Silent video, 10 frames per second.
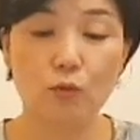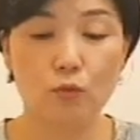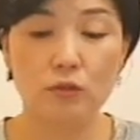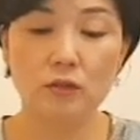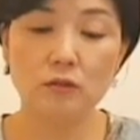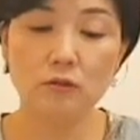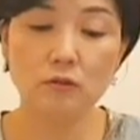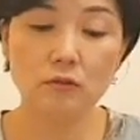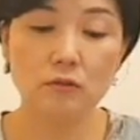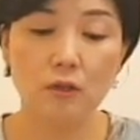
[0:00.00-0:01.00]

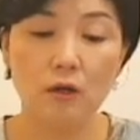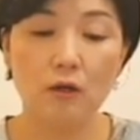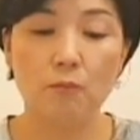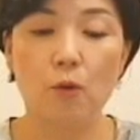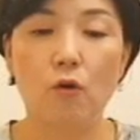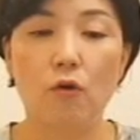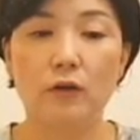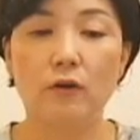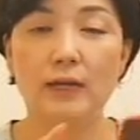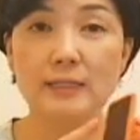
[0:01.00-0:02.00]
또는 뭐
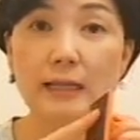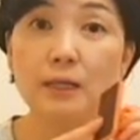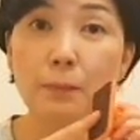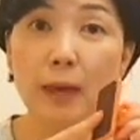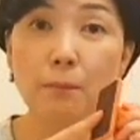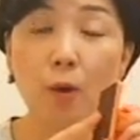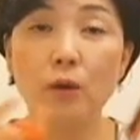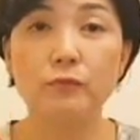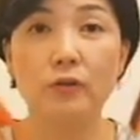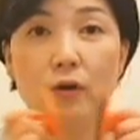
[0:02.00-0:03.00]
이렇게
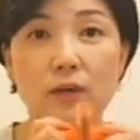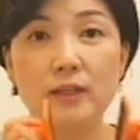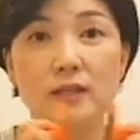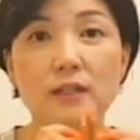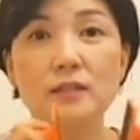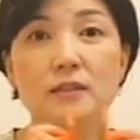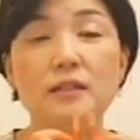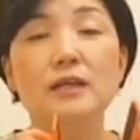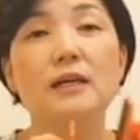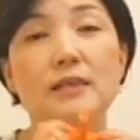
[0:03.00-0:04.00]
샌드페이퍼가 붙어 있는
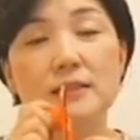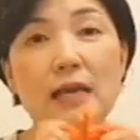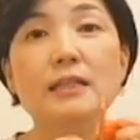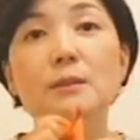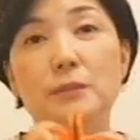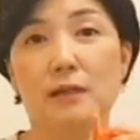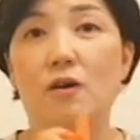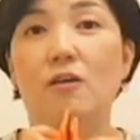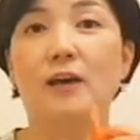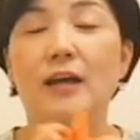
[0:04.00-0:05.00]

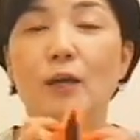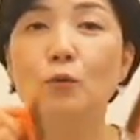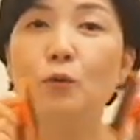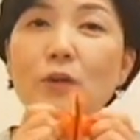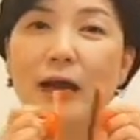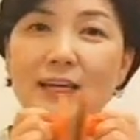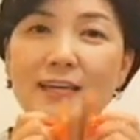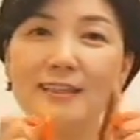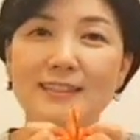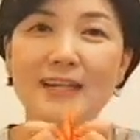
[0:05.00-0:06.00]
샌드블럭 이런
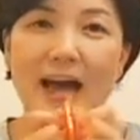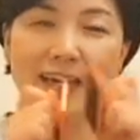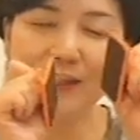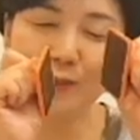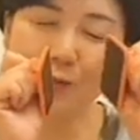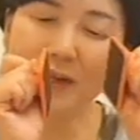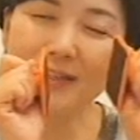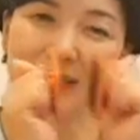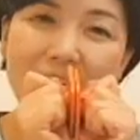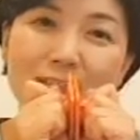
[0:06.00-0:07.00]
악기들 아이들 손에
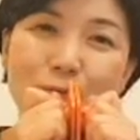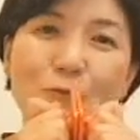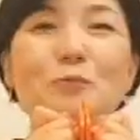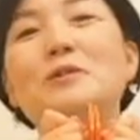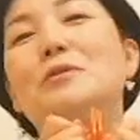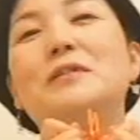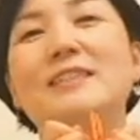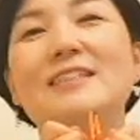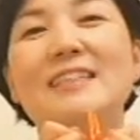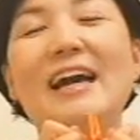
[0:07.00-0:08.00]
딱 들어올 수
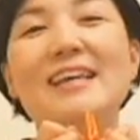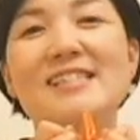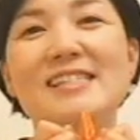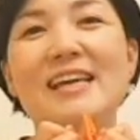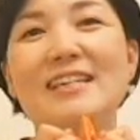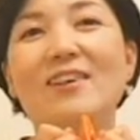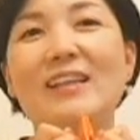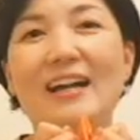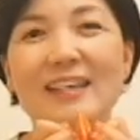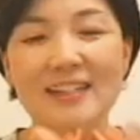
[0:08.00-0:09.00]
있는 사이즈의
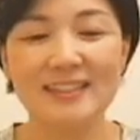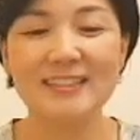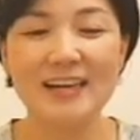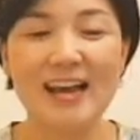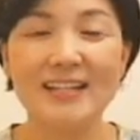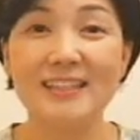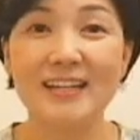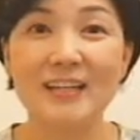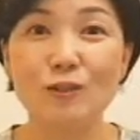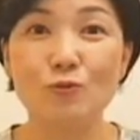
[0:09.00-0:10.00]
이런 악기들을
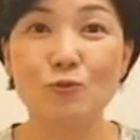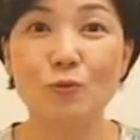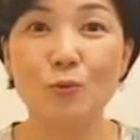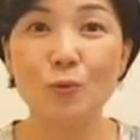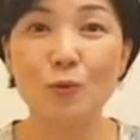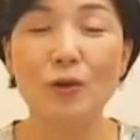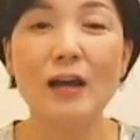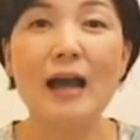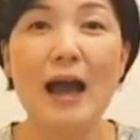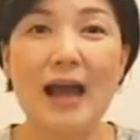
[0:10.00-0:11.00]
아이들에게 주고
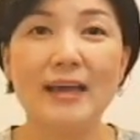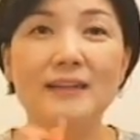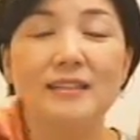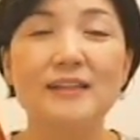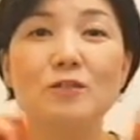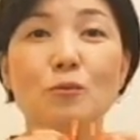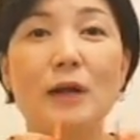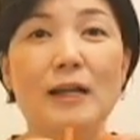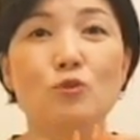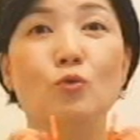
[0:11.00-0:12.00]
아이들이 좀
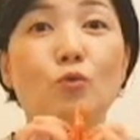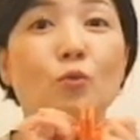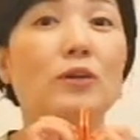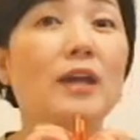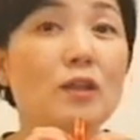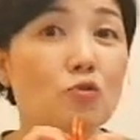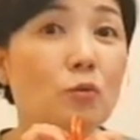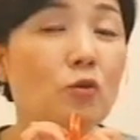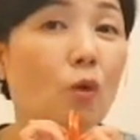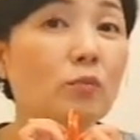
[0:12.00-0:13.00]
가지고 놀게
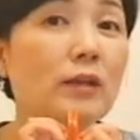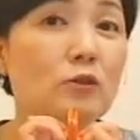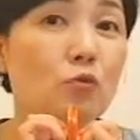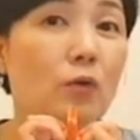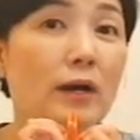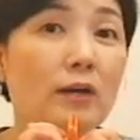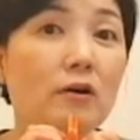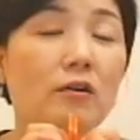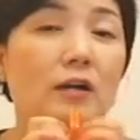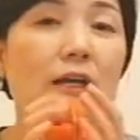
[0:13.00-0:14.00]
해주면 너무나
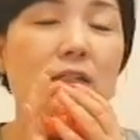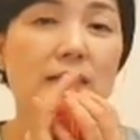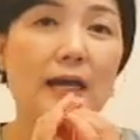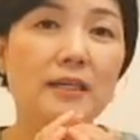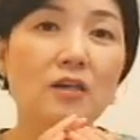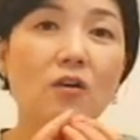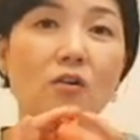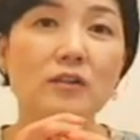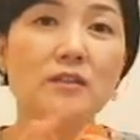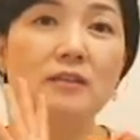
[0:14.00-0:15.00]
좋아요. 자 이런
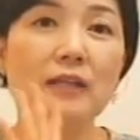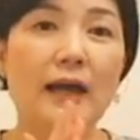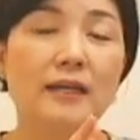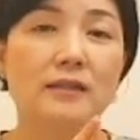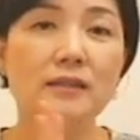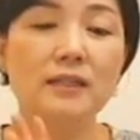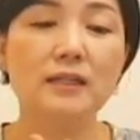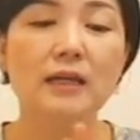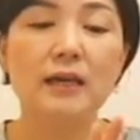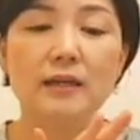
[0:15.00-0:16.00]
것들은
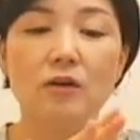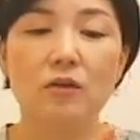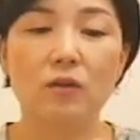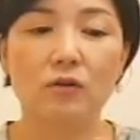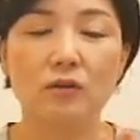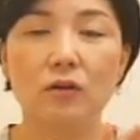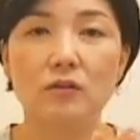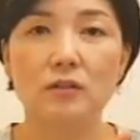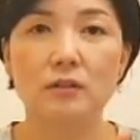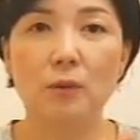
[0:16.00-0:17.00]
아이들이 이런
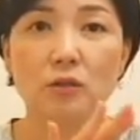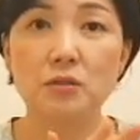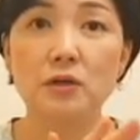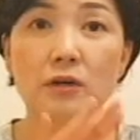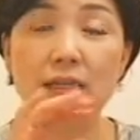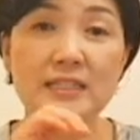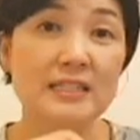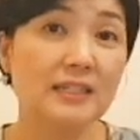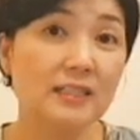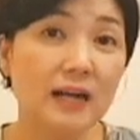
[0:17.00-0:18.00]
어떤 머티리얼의
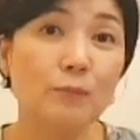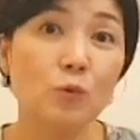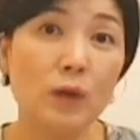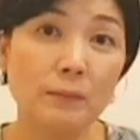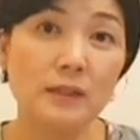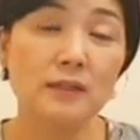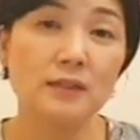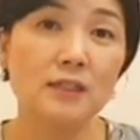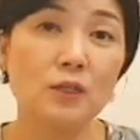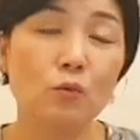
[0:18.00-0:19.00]
질감도 함께
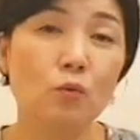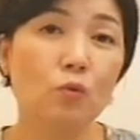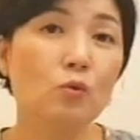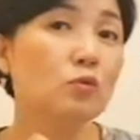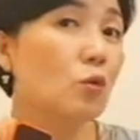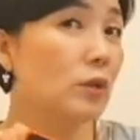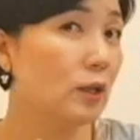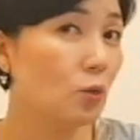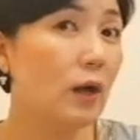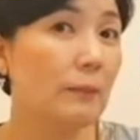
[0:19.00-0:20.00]
느끼고
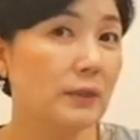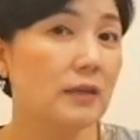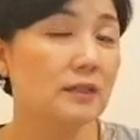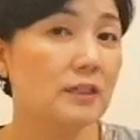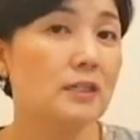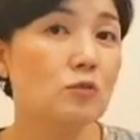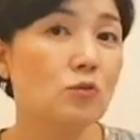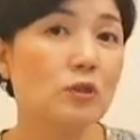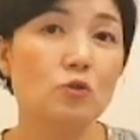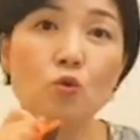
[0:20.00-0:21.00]
소리도 함께 느낄
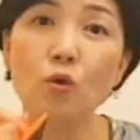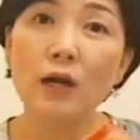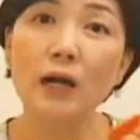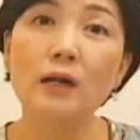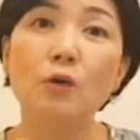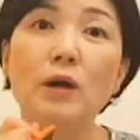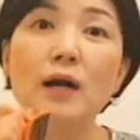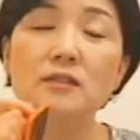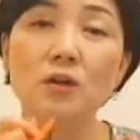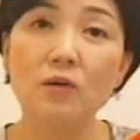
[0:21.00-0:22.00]
수 있는
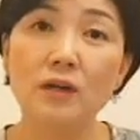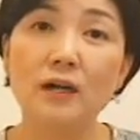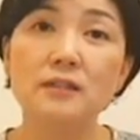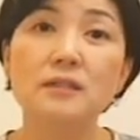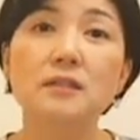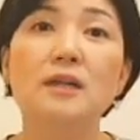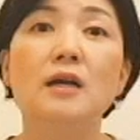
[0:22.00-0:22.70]
촉각과 청각을